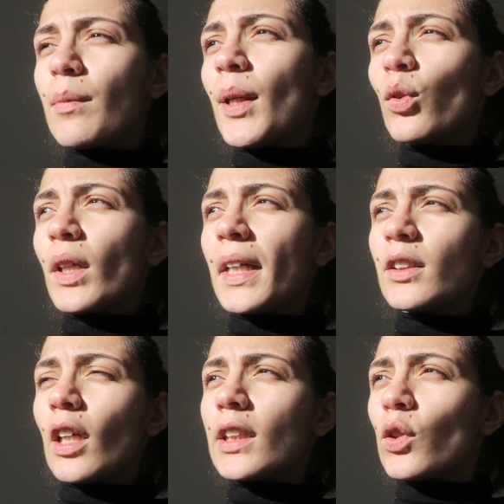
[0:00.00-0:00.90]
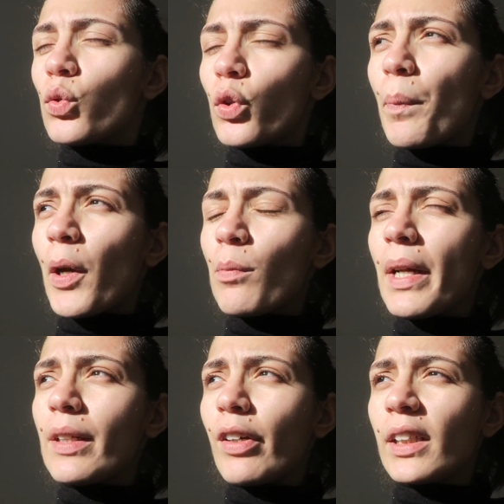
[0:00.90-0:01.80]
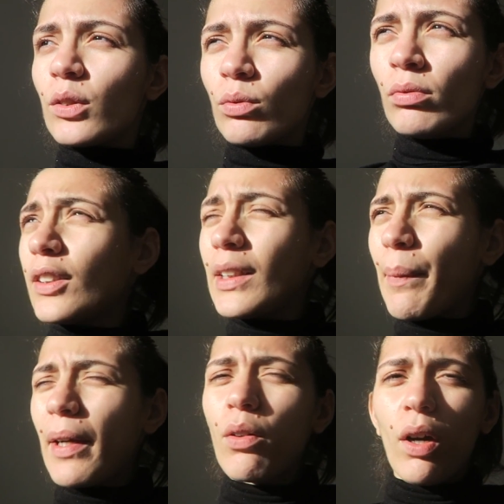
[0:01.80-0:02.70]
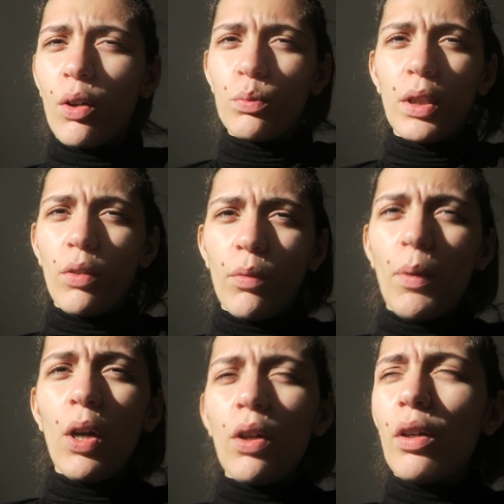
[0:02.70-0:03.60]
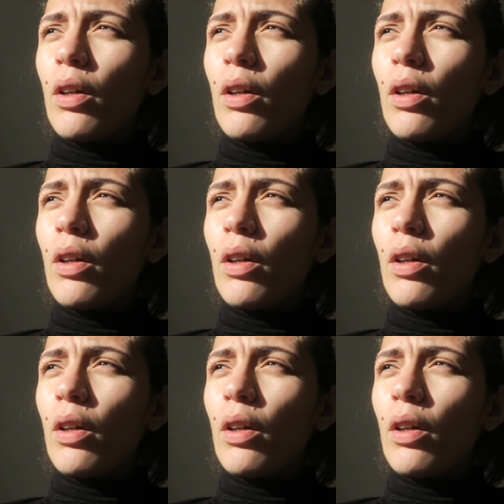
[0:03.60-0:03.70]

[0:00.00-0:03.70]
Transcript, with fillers: Il est bientôt 15h, j'ai toujours pas eu ma livraison. Je sais pas quoi, au bout d'un moment,